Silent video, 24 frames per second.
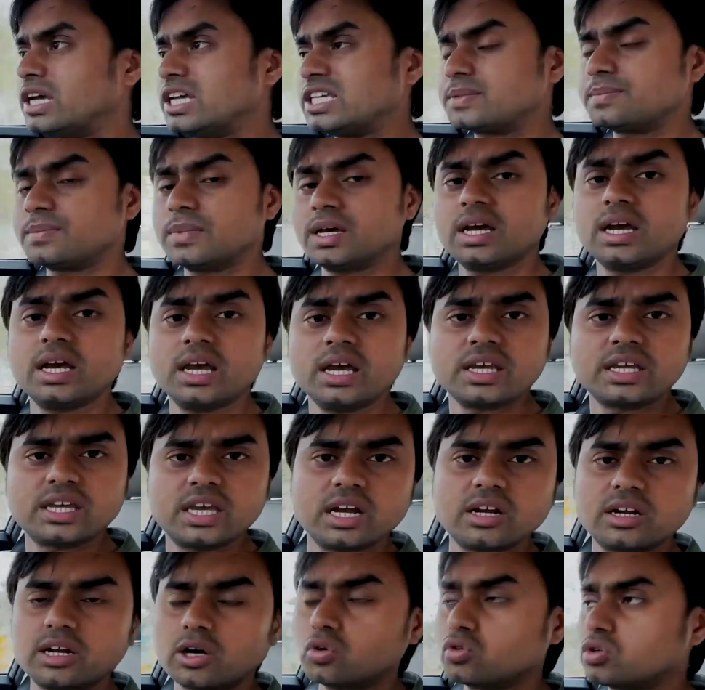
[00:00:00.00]
इसमें
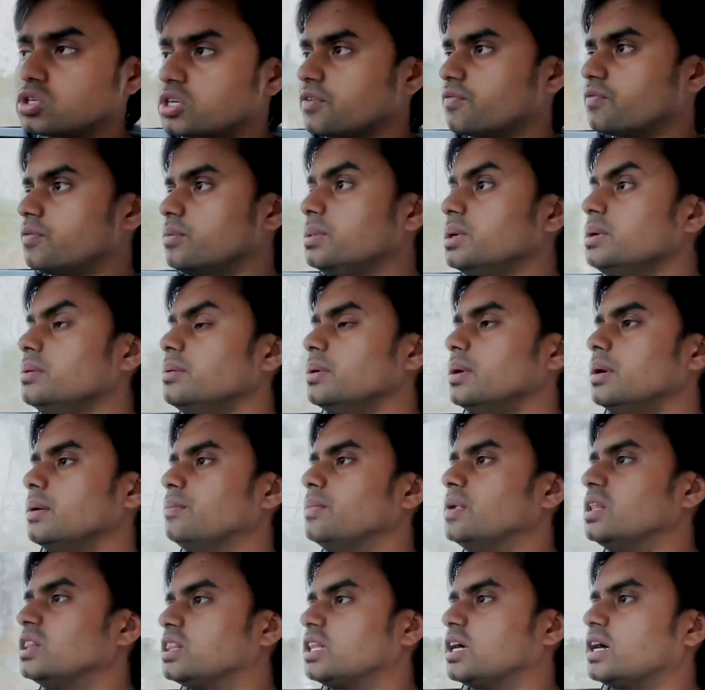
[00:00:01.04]
किक डाउन शिफ्ट भी
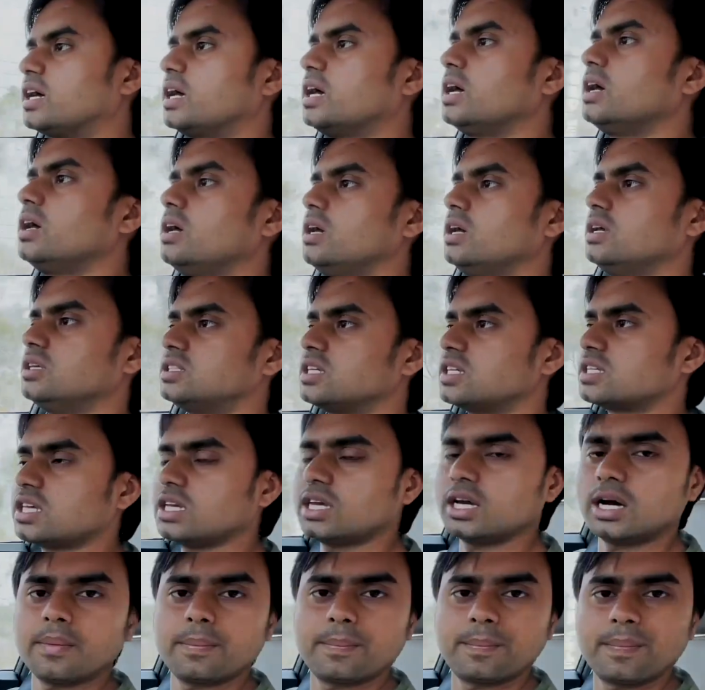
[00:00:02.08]
मिलता है जैसे
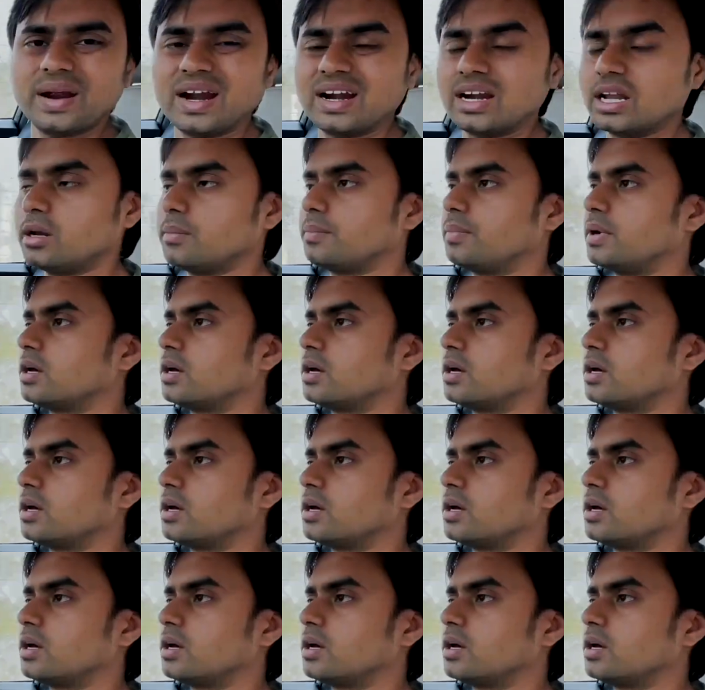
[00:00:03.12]
ही आप पैडल